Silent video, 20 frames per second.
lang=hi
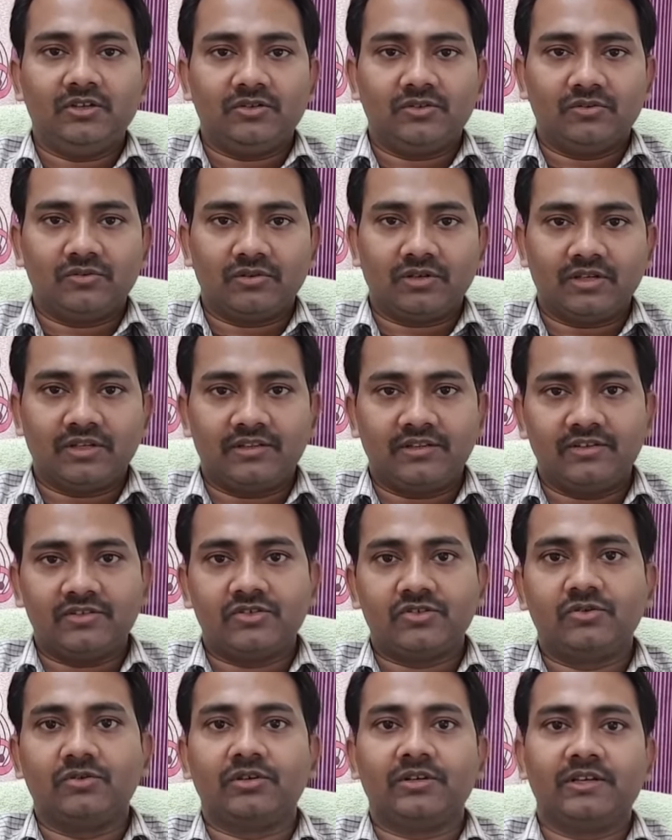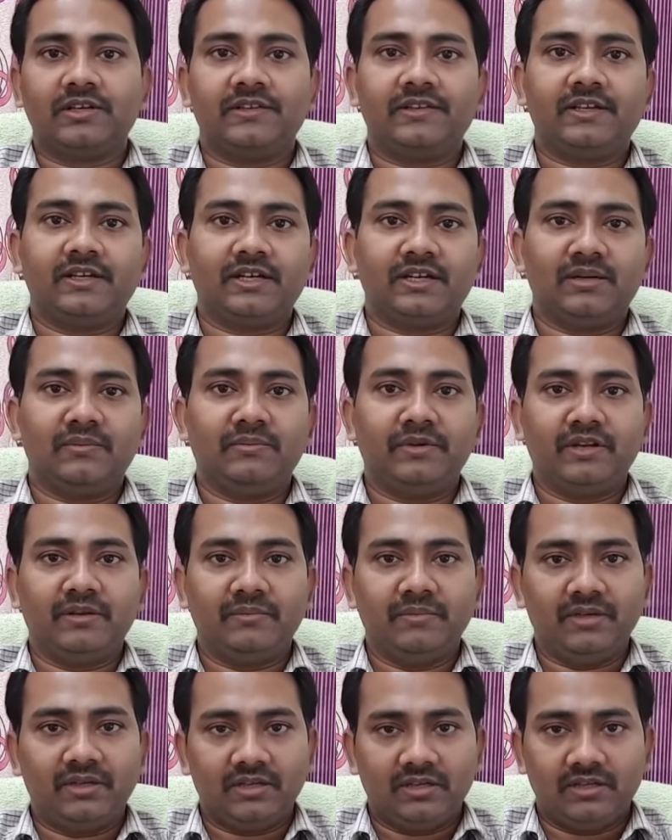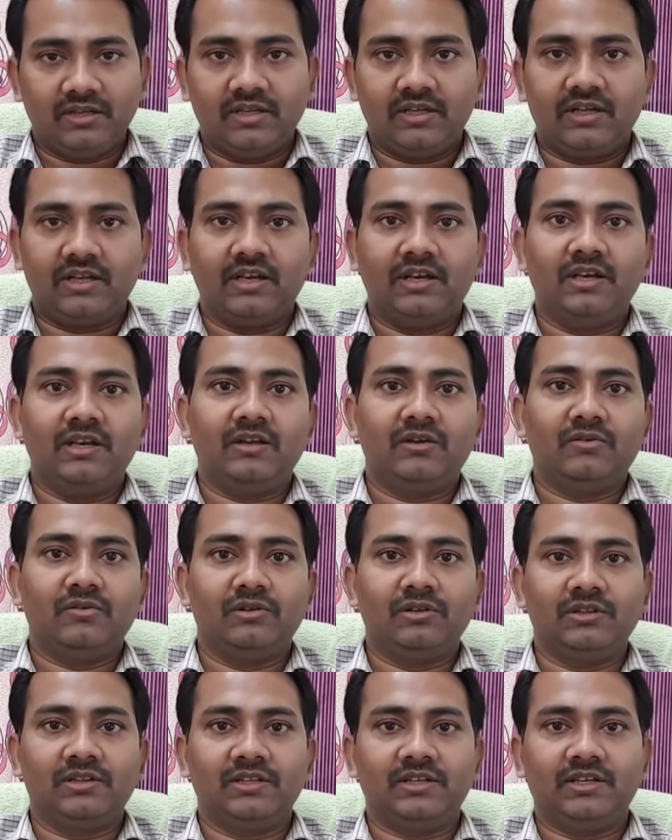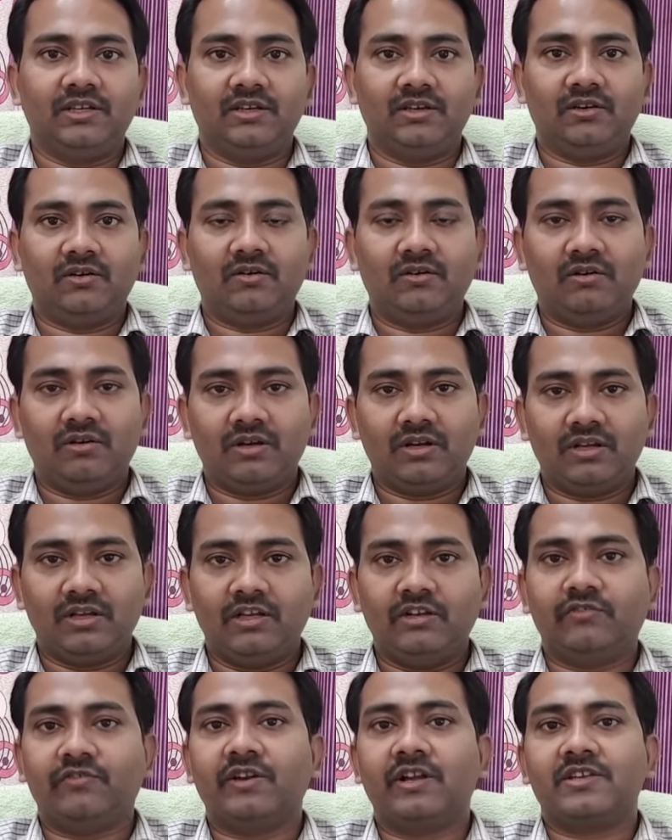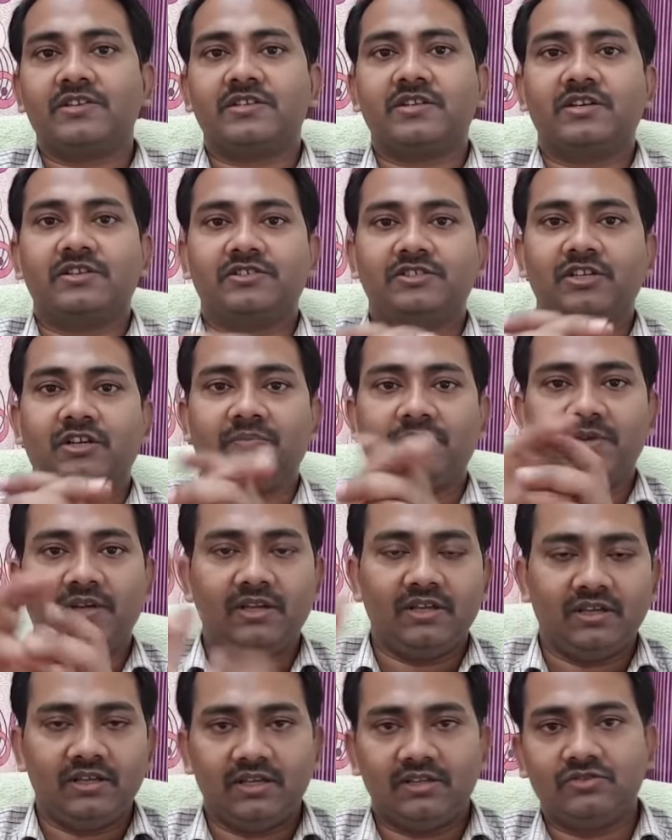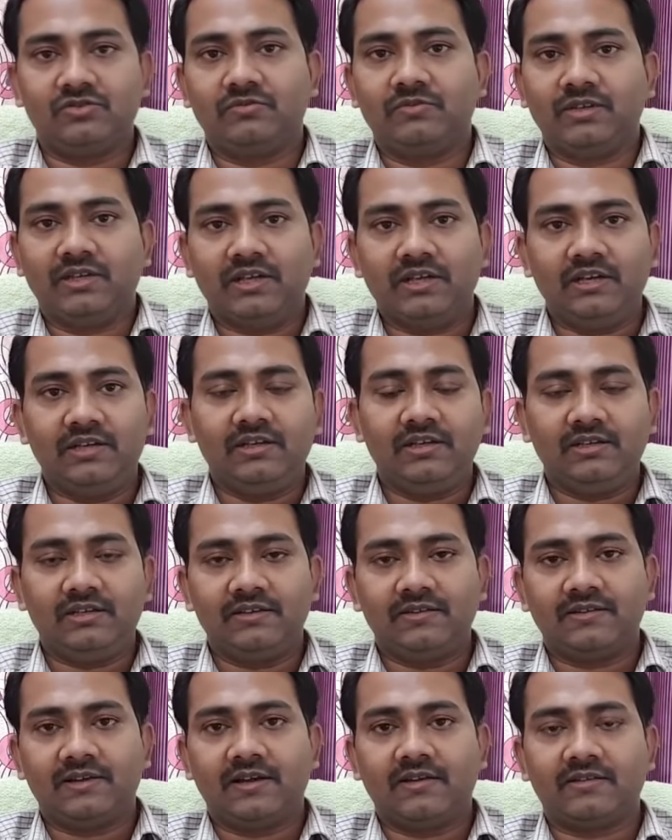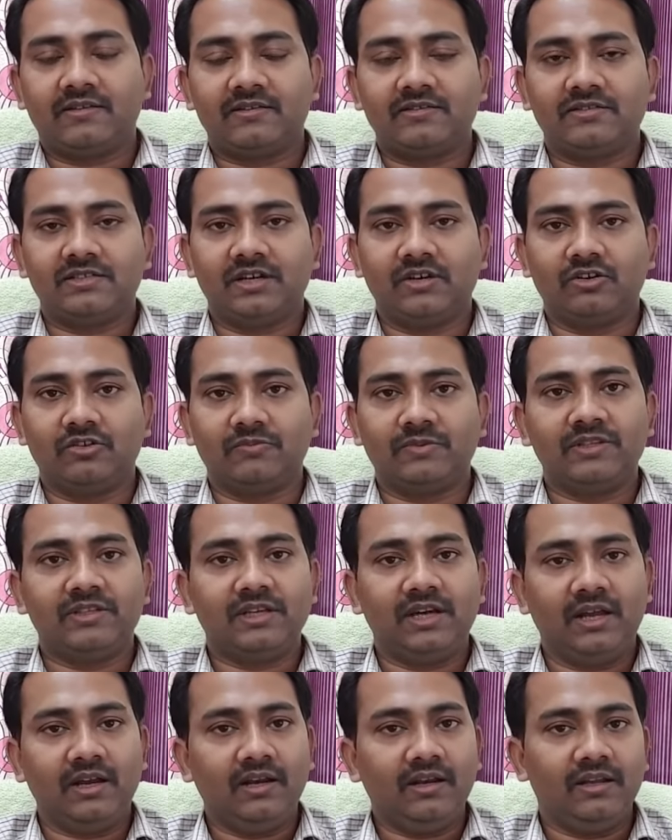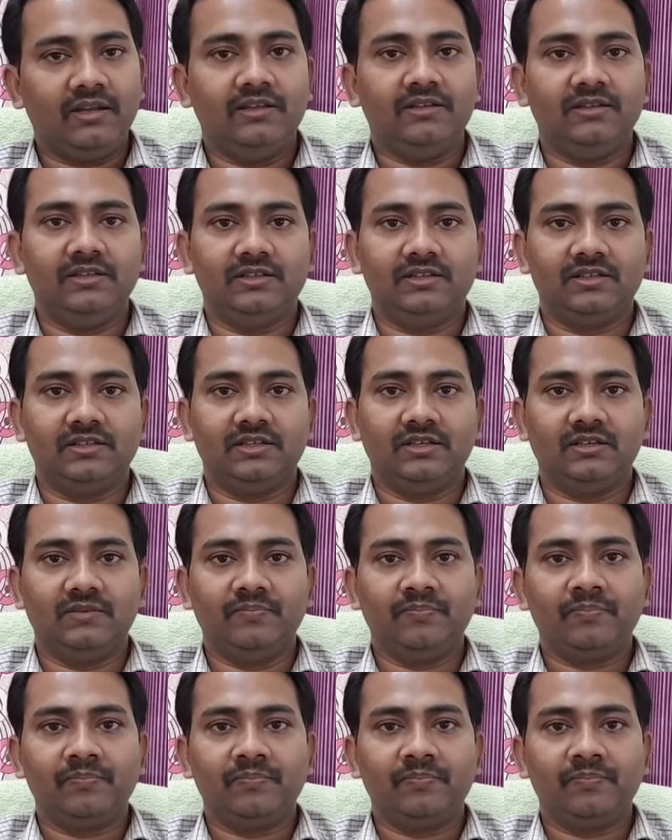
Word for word: तो किसी छोटे से कमरे में एक क्लिनिक खोलते हैं और इंफ्रास्ट्रक्चर पे या जो भी क्लिनिक की साज सज्जा उस पर ध्यान नहीं देते हैं